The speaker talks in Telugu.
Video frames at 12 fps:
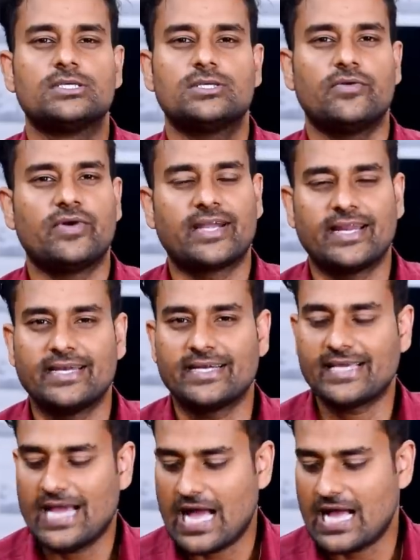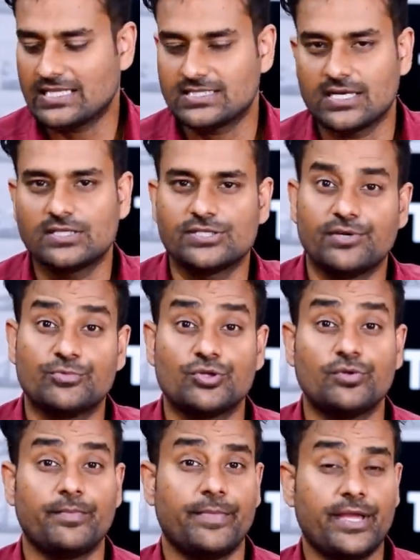సో వాటన్నిటికీ ఆన్సర్ ఇచ్చే
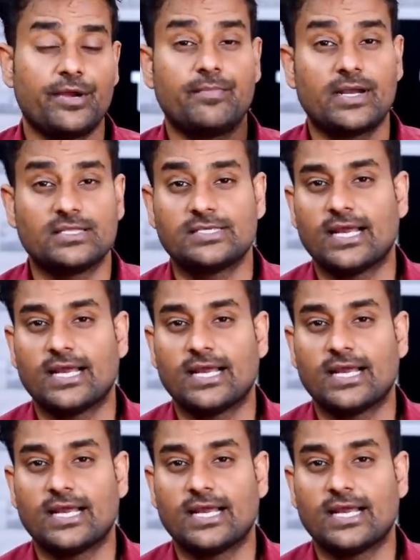ముందు మీరు మన